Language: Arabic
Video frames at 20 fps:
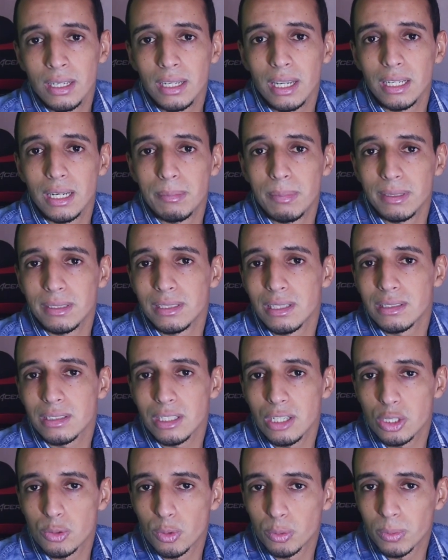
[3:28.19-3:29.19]
كاينه بعض الناس
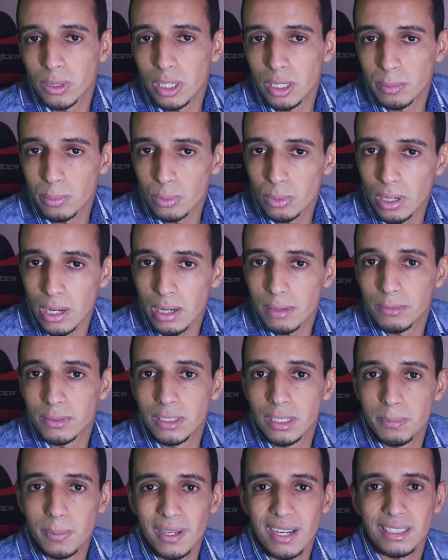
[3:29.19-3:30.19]
كيعجبهم يلعبوها في
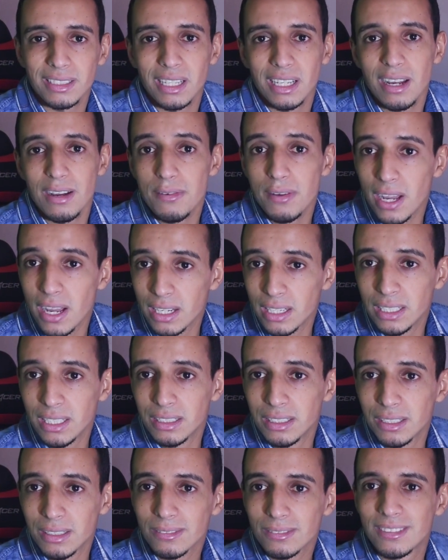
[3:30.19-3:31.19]
الدي بي اي طالع في حالي
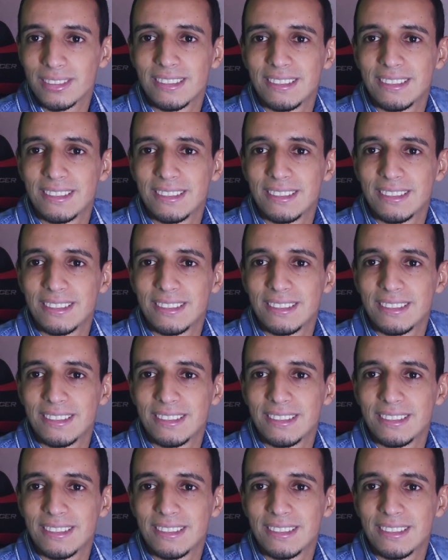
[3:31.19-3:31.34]
انا